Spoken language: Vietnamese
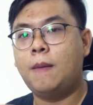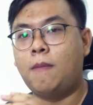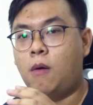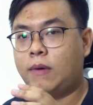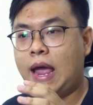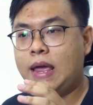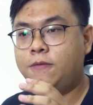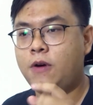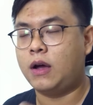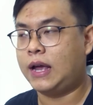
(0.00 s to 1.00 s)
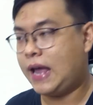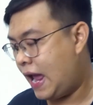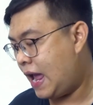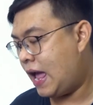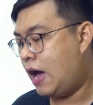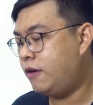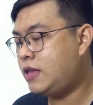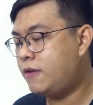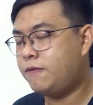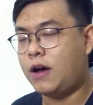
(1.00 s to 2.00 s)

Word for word: một cái phần khe ở trên